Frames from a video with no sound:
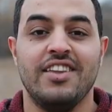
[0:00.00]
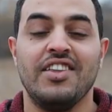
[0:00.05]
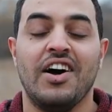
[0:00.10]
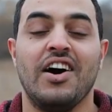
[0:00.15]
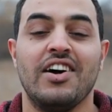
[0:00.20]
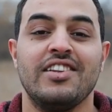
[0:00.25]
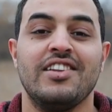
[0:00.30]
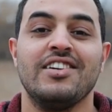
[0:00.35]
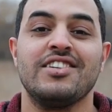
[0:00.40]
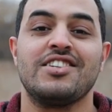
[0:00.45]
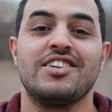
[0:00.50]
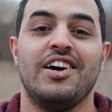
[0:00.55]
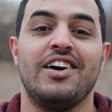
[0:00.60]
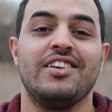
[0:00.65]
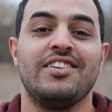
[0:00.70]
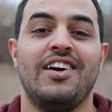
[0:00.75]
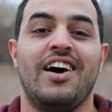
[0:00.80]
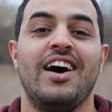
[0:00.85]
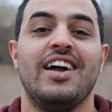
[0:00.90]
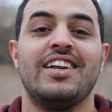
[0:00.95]
النهارده ان شاء
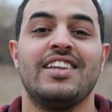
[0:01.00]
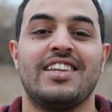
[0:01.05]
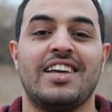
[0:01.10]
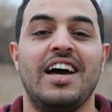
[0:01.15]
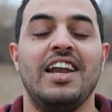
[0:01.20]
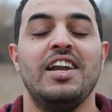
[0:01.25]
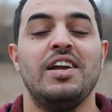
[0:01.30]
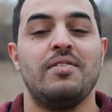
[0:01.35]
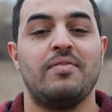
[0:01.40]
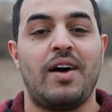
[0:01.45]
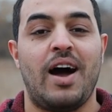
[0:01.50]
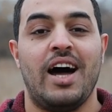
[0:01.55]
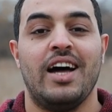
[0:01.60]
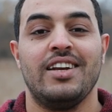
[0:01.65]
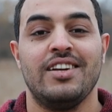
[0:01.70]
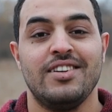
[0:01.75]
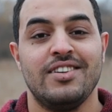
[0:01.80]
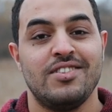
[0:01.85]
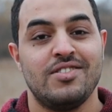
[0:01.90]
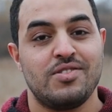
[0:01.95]
الله هنتكلم
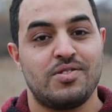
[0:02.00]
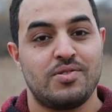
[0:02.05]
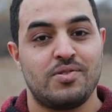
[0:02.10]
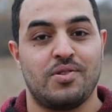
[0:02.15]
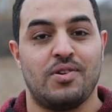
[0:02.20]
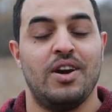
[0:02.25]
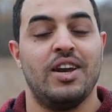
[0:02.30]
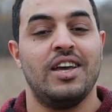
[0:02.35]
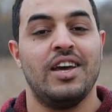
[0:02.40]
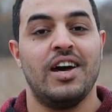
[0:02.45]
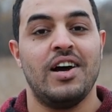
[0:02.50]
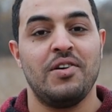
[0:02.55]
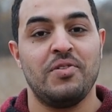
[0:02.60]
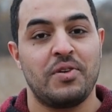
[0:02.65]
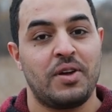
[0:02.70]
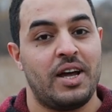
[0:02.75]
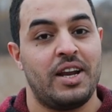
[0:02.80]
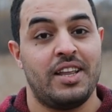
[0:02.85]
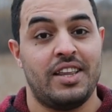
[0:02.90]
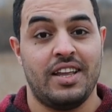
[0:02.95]
عن استراليا
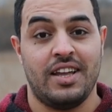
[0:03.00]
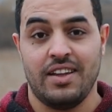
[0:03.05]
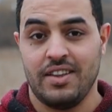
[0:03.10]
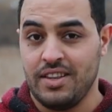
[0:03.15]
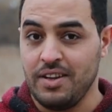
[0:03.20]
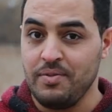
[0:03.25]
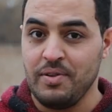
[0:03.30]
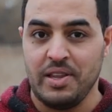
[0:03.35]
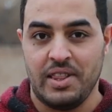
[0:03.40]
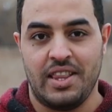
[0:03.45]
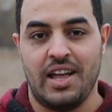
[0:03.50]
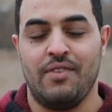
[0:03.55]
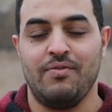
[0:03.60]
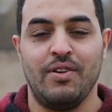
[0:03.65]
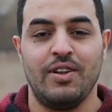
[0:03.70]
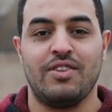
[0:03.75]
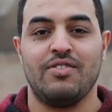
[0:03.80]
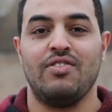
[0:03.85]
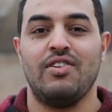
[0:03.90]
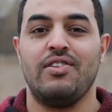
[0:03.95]
وكندا طب انت
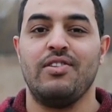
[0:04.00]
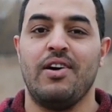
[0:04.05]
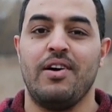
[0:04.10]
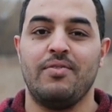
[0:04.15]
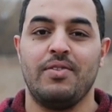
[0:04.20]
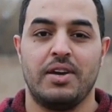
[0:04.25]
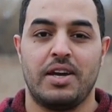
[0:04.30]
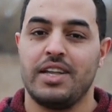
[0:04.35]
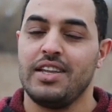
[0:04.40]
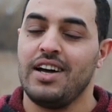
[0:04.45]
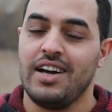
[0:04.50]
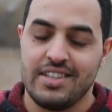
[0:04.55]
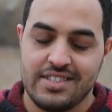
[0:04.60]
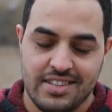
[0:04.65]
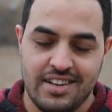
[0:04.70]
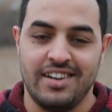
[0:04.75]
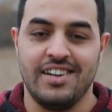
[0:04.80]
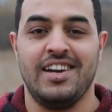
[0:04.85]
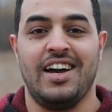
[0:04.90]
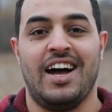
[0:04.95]
عملت فيديو قبل كده
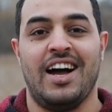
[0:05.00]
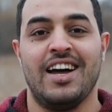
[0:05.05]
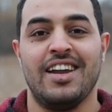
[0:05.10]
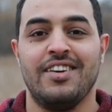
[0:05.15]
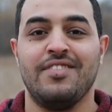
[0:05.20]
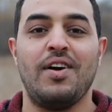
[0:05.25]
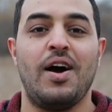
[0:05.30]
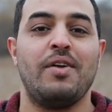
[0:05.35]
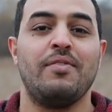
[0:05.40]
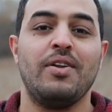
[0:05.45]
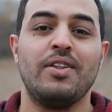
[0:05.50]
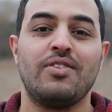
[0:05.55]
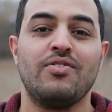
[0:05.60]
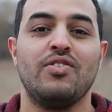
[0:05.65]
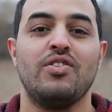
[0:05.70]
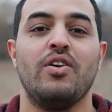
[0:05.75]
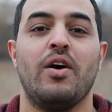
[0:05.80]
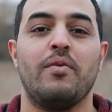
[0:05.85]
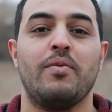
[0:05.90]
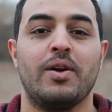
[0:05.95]
صحيح انا ما عملت
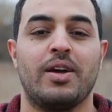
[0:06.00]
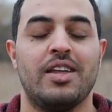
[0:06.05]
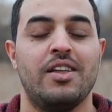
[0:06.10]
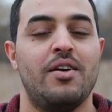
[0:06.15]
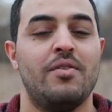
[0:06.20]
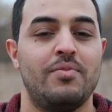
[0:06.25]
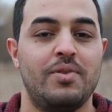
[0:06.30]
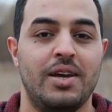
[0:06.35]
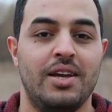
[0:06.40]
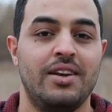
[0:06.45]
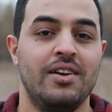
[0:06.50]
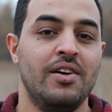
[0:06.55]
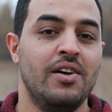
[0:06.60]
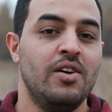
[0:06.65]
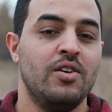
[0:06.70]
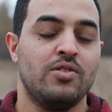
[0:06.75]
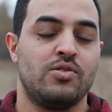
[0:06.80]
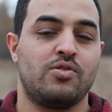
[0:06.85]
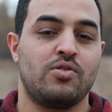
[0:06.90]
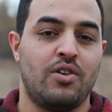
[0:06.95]
فيديو قبل كده ما بين
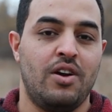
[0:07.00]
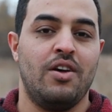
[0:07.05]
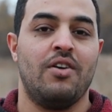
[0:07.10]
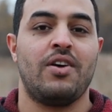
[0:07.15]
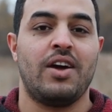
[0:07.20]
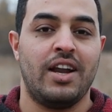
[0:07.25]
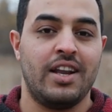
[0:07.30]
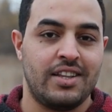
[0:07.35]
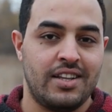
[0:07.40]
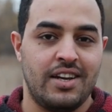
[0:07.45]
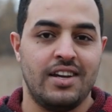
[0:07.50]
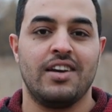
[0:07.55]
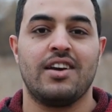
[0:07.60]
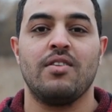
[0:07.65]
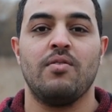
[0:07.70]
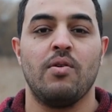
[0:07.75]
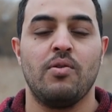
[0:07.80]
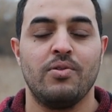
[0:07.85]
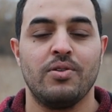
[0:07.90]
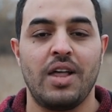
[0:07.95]
استراليا وكندا اللينك
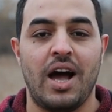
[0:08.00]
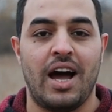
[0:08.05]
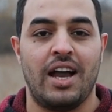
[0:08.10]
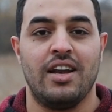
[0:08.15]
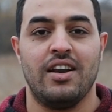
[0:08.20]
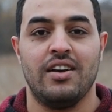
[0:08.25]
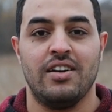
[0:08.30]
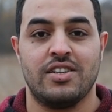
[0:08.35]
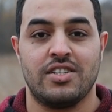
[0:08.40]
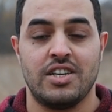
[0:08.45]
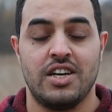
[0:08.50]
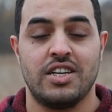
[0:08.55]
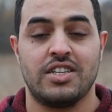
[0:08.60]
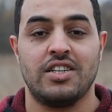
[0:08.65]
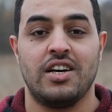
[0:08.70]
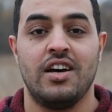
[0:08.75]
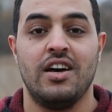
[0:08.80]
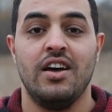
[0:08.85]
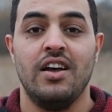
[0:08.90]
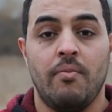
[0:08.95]
موجود اعلى
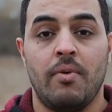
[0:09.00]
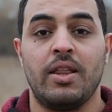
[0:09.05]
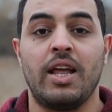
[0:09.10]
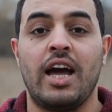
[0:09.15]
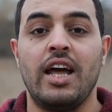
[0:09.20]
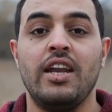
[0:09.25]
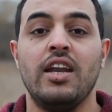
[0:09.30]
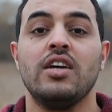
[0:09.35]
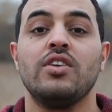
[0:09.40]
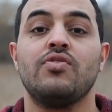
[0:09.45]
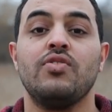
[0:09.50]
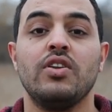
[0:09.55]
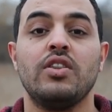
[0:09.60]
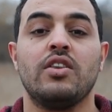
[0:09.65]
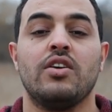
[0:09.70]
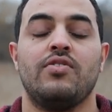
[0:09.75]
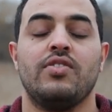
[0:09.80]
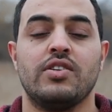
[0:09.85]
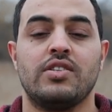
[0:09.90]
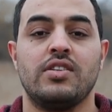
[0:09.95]
الشاشه ما دخلناش في
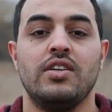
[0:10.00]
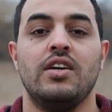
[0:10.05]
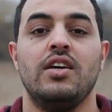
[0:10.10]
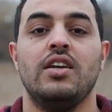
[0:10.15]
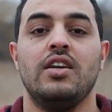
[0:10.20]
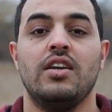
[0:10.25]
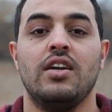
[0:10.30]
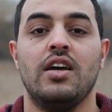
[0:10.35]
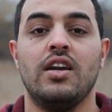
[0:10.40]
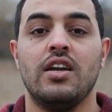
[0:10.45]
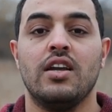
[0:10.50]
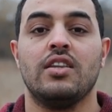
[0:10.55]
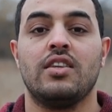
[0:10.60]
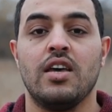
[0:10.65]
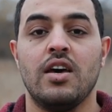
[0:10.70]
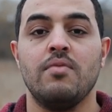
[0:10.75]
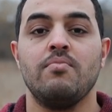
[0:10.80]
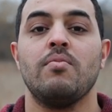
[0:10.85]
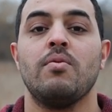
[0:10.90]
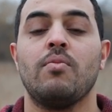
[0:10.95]
التفاصيل اللي
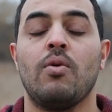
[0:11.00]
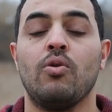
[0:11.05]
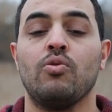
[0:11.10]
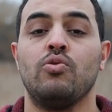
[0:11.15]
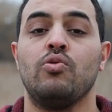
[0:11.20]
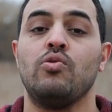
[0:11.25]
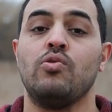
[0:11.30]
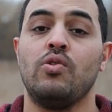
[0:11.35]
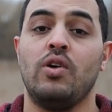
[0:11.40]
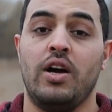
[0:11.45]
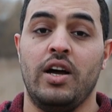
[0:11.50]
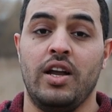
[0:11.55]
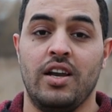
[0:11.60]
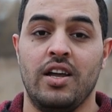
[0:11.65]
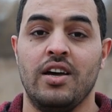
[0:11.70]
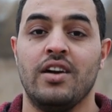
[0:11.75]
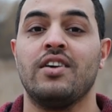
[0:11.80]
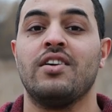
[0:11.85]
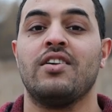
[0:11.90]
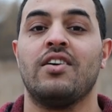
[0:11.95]
تهم موضوع
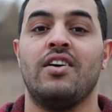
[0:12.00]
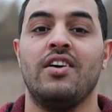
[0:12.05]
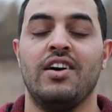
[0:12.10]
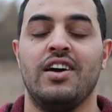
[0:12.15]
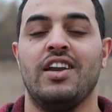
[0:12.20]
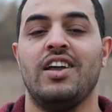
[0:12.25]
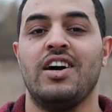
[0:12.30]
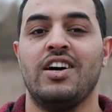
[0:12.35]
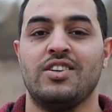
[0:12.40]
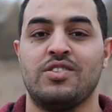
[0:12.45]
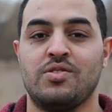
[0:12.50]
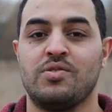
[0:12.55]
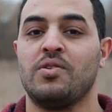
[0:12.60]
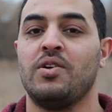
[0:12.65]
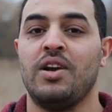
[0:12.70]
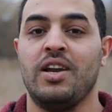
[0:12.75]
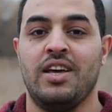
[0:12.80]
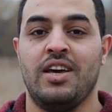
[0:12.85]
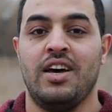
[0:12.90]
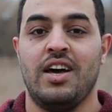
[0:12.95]
الهجره الى
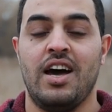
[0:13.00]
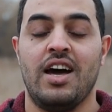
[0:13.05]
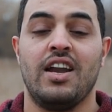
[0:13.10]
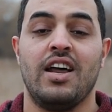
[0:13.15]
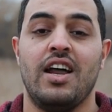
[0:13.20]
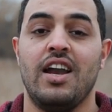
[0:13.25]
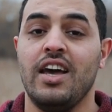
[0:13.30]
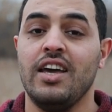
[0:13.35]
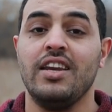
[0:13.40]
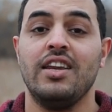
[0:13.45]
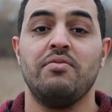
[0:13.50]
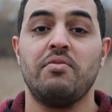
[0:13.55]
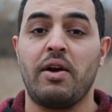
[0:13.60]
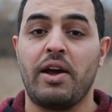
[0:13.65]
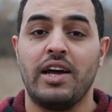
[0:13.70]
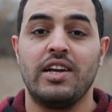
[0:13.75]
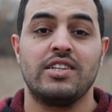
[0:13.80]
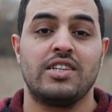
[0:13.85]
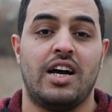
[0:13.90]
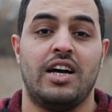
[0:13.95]
استراليا انا لاني ما
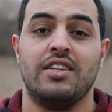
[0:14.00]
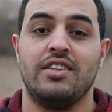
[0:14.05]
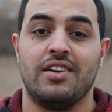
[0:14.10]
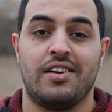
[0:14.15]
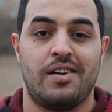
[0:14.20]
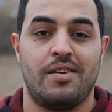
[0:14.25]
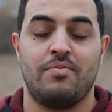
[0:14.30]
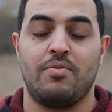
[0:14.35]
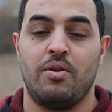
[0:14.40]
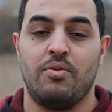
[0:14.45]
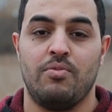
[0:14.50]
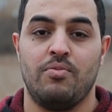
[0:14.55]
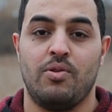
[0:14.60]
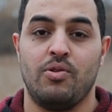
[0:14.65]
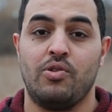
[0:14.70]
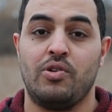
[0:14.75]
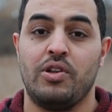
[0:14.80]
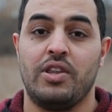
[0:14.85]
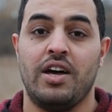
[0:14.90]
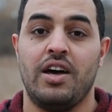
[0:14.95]
كانش عندي خبره
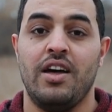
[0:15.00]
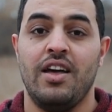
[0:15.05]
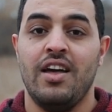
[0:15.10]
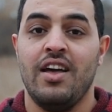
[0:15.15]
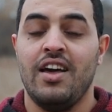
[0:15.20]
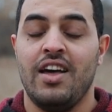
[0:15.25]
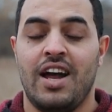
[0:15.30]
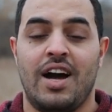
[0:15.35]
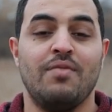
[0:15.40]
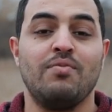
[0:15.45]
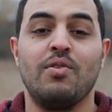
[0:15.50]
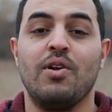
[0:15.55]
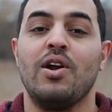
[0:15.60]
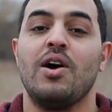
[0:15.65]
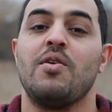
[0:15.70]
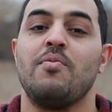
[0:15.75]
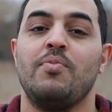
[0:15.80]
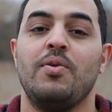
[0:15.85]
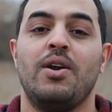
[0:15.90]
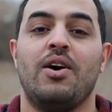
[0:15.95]
بالموضوع ده الحمد لله
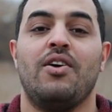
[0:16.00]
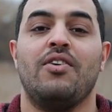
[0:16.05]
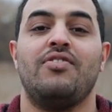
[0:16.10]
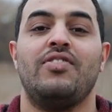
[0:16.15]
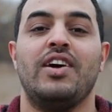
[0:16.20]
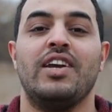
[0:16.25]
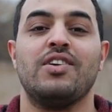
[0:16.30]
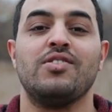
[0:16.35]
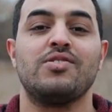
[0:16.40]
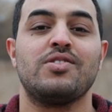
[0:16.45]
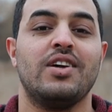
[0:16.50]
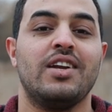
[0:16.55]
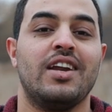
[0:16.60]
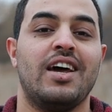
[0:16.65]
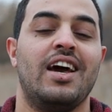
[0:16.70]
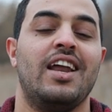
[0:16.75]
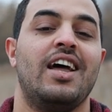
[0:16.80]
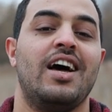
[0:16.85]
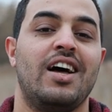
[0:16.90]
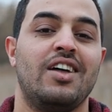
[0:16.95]
ربنا وفقنا
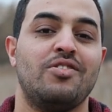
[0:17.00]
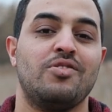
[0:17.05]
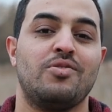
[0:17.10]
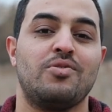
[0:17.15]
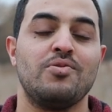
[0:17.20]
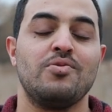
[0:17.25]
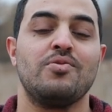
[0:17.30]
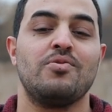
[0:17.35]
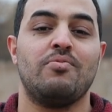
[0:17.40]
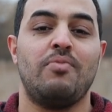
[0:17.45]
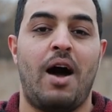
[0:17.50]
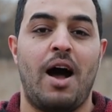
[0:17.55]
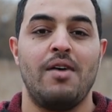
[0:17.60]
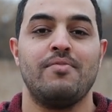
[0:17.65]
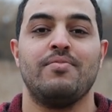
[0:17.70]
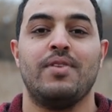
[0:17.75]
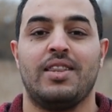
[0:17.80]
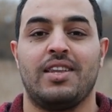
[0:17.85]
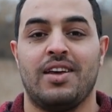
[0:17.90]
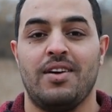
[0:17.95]
وصلنا الى دكتور
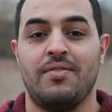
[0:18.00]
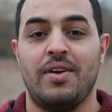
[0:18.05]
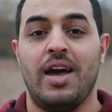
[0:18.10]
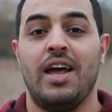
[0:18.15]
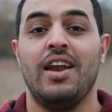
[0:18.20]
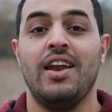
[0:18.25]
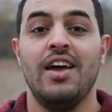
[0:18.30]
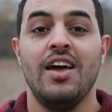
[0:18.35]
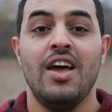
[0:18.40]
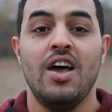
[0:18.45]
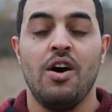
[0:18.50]
محمد كمال